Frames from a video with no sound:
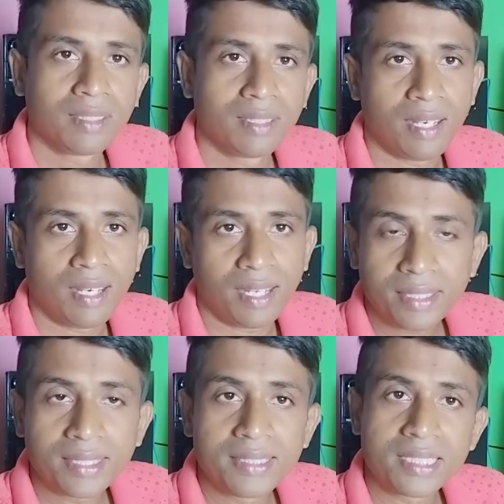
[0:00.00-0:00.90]
আরেকটা
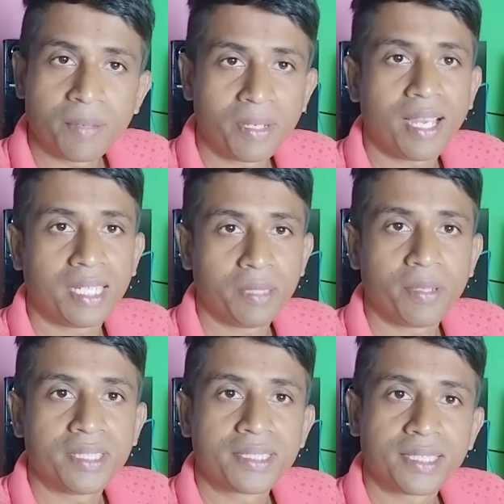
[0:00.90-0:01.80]
জিনিস আমরা লাগাতে
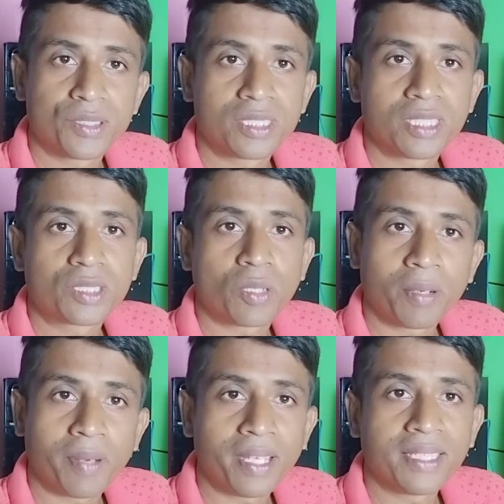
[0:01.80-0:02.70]
পারি সেটা হচ্ছে
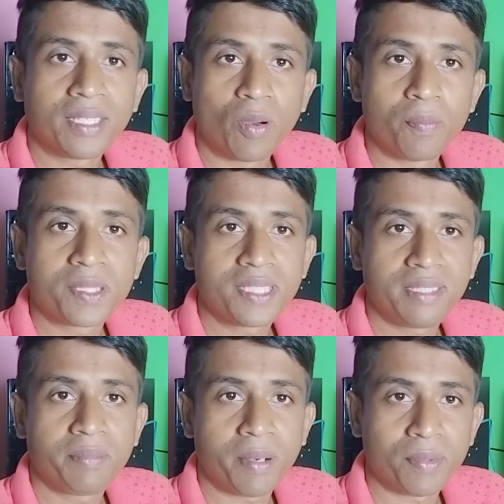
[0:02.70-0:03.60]
সবার বাড়িতে কম বেশি
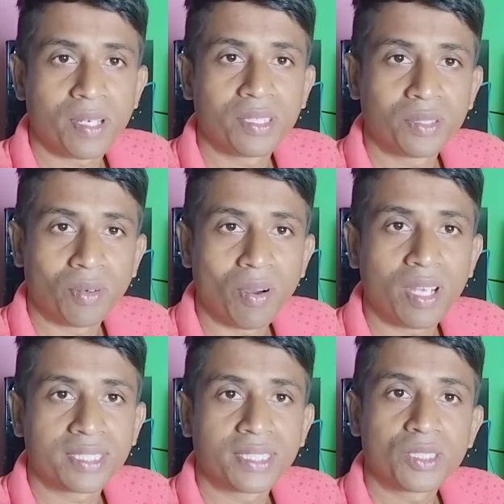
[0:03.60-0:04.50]
ব্যবহৃত
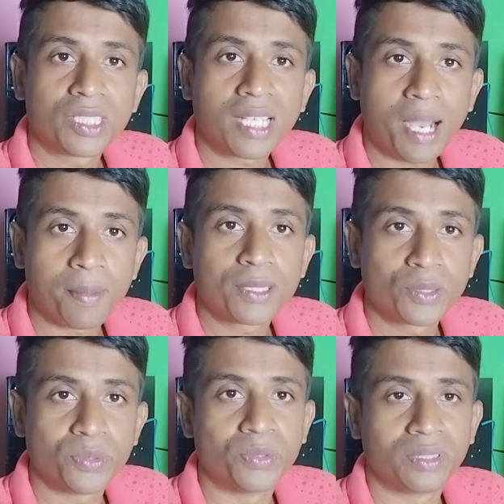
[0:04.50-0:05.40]
হয় সেটা হচ্ছে খাবার
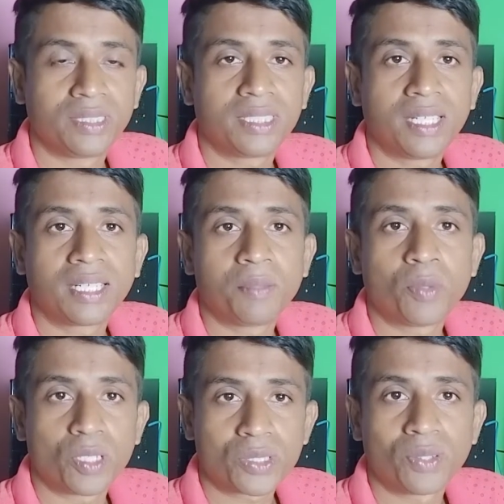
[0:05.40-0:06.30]
চুন যেটা নাকি
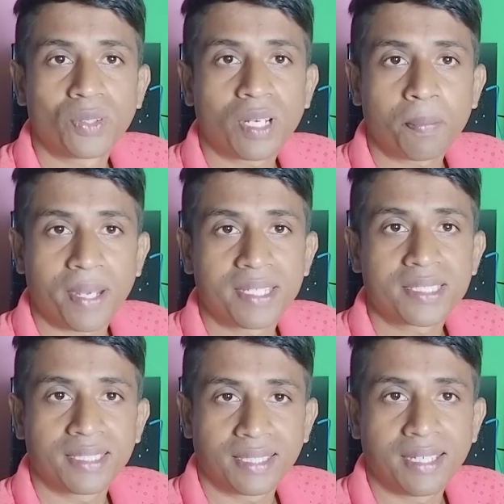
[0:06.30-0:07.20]
বয়স্ক লোকরা পানের
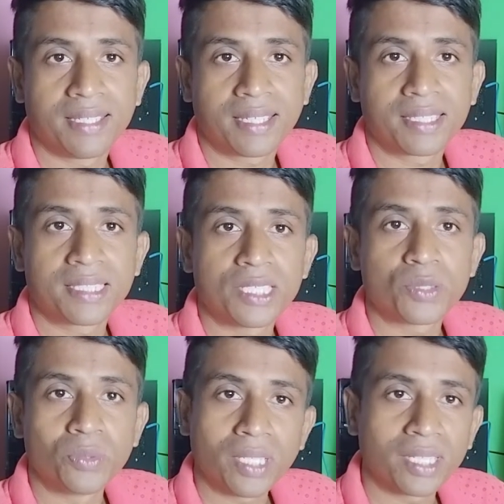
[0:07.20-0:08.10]
সাথে খেয়ে থাকে সেই
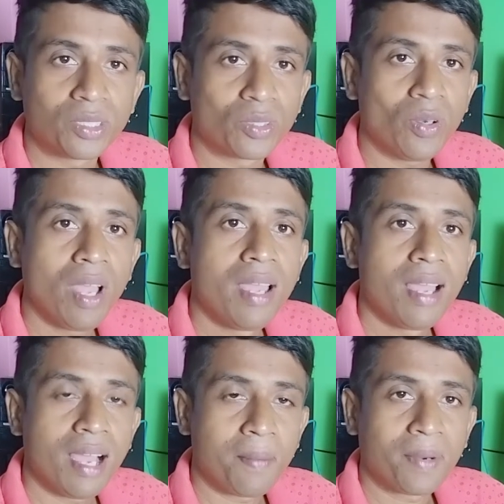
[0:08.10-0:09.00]
চুনটা কিন্তু
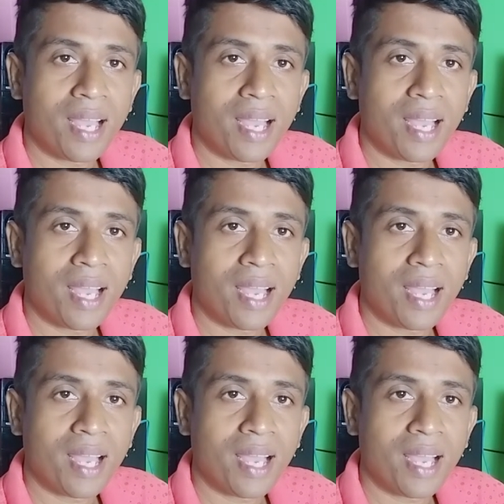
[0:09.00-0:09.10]
আমরা